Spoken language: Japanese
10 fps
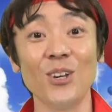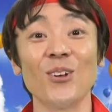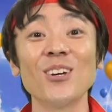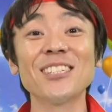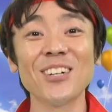
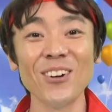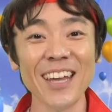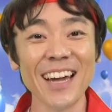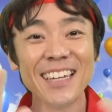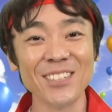よろしくお
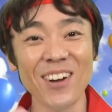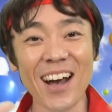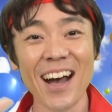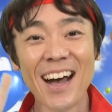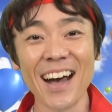願いし
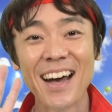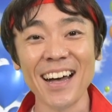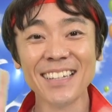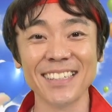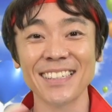
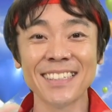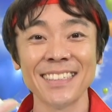ます